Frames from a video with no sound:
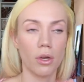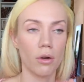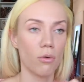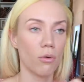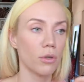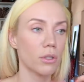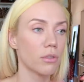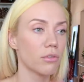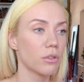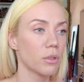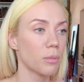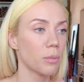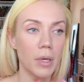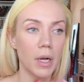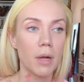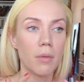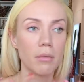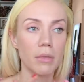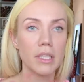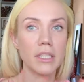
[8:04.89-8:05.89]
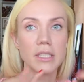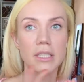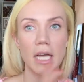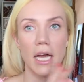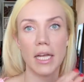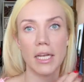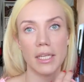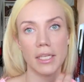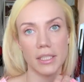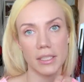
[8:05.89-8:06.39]
Какой-то вот прям
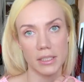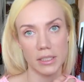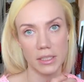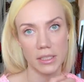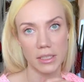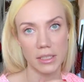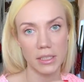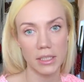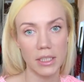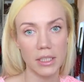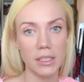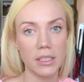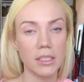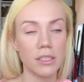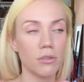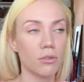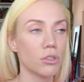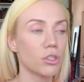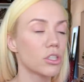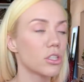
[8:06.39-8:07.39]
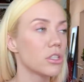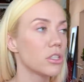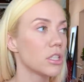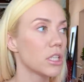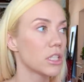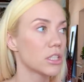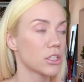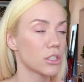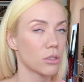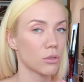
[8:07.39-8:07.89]
идеальной консистенции, очень
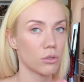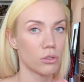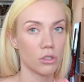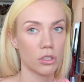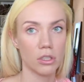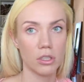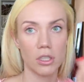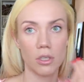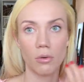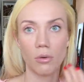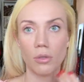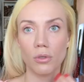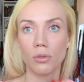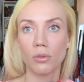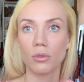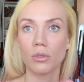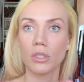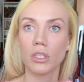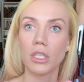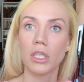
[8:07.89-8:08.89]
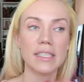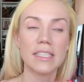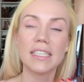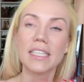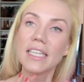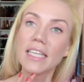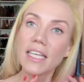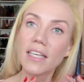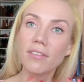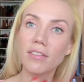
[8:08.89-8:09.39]
нежный, очень такой тоже
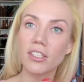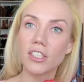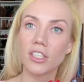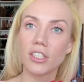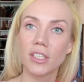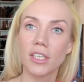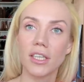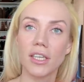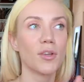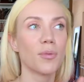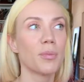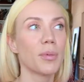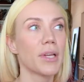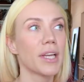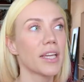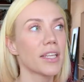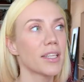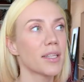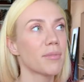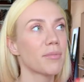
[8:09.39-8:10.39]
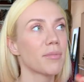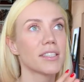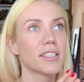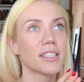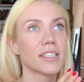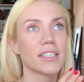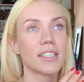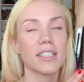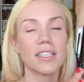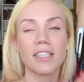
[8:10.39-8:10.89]
сливочный, но при этом
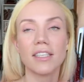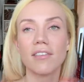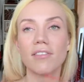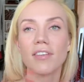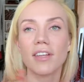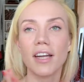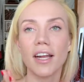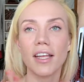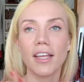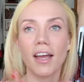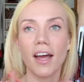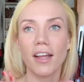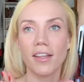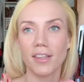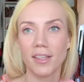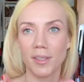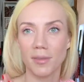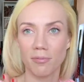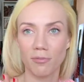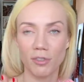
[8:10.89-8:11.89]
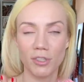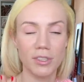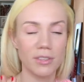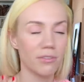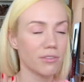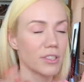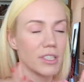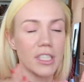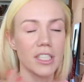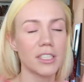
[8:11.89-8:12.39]
с невероятным. Вот
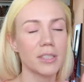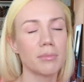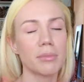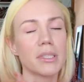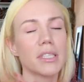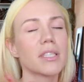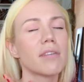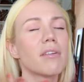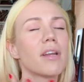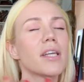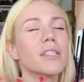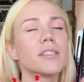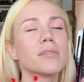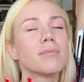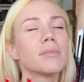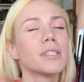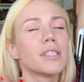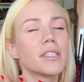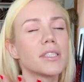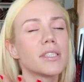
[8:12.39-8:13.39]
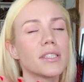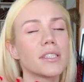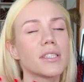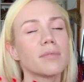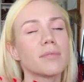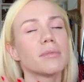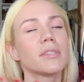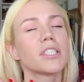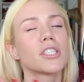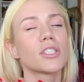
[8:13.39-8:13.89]
вы даже не представляете
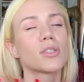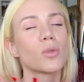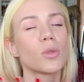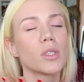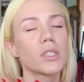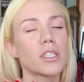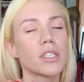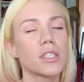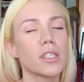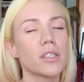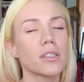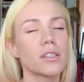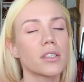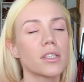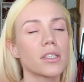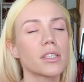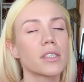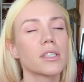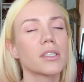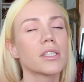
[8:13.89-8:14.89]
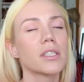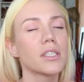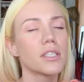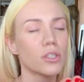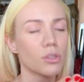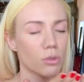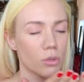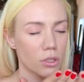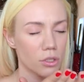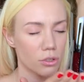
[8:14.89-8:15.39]
себе, что я сейчас
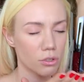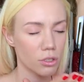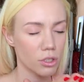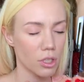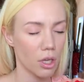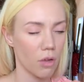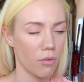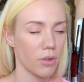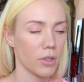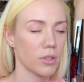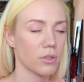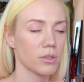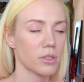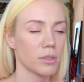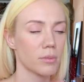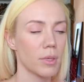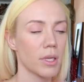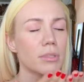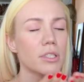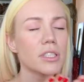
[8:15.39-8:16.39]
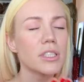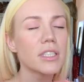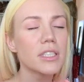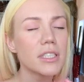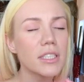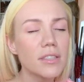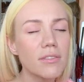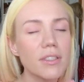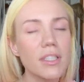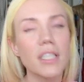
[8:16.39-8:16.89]
слышу, ощущаю вокруг себя. Просто
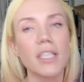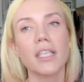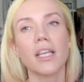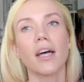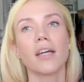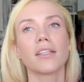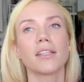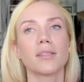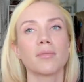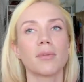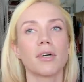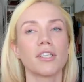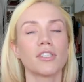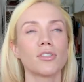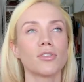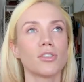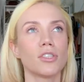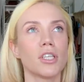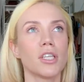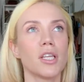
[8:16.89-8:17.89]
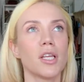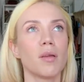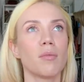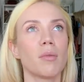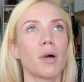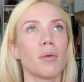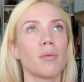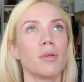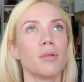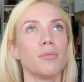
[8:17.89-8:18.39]
с невероятным
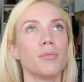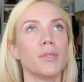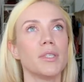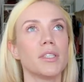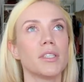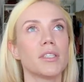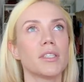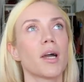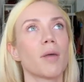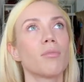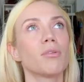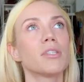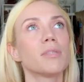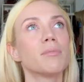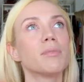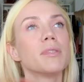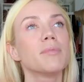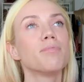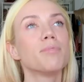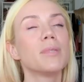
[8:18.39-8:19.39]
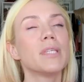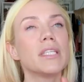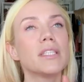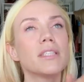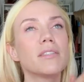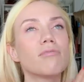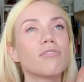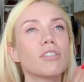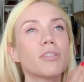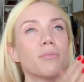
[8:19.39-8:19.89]
ощущением облепихи. Как будто бы
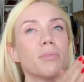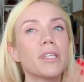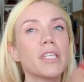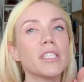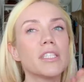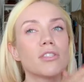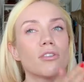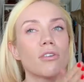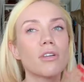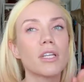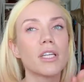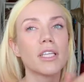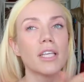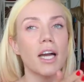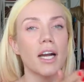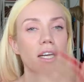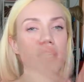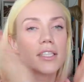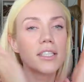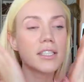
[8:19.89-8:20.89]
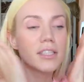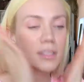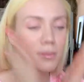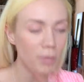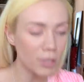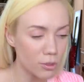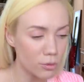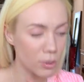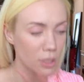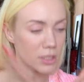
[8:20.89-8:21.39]
пере, вот перетерли ягоды и
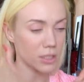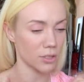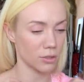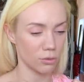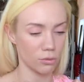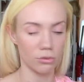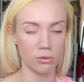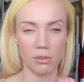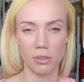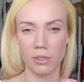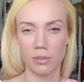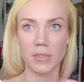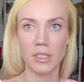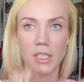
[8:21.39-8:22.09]
тебя туда засунули.